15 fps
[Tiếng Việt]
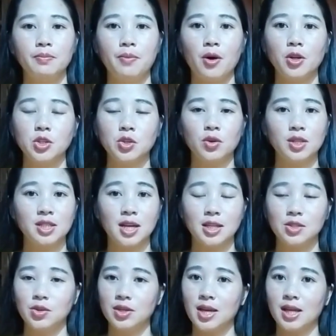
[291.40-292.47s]
bỏ chua
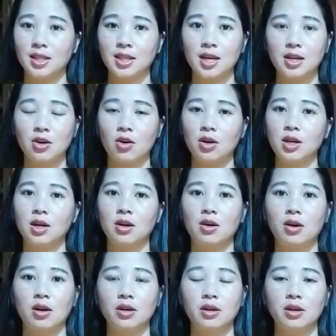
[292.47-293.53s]
trá chua dạ tan thò lời
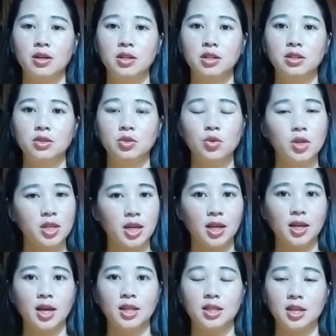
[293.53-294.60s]
lò nọ nữ tôi
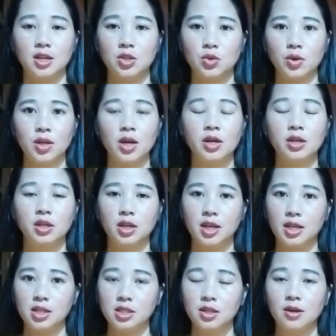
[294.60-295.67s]
dịnh hạt tiền chủ do nữ
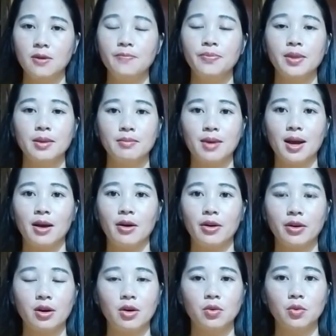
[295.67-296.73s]
đị xứ mà họ
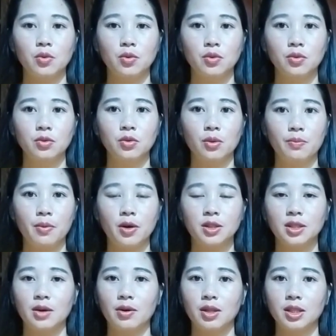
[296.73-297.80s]
nọ cú yếu
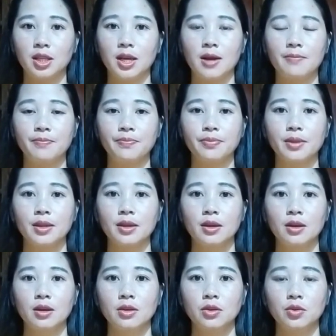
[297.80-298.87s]
bỏ tàu hạt tiền
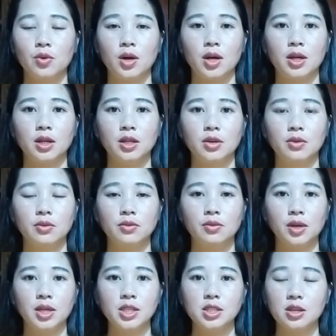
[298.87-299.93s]
yếu
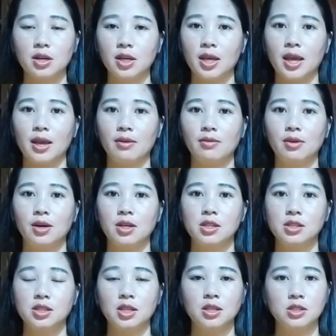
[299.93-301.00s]
và ít cho kế và
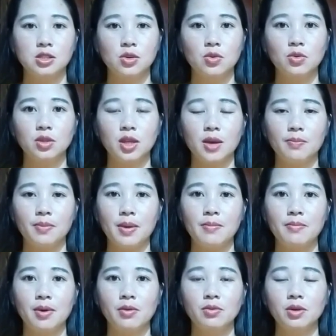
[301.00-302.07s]
dịnh chú thiết
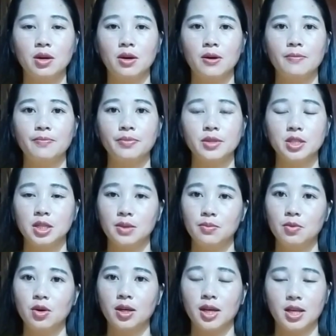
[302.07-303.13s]
bên mong nọ chỉ
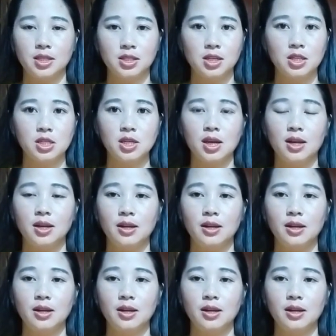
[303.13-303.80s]
một cái chân trẻ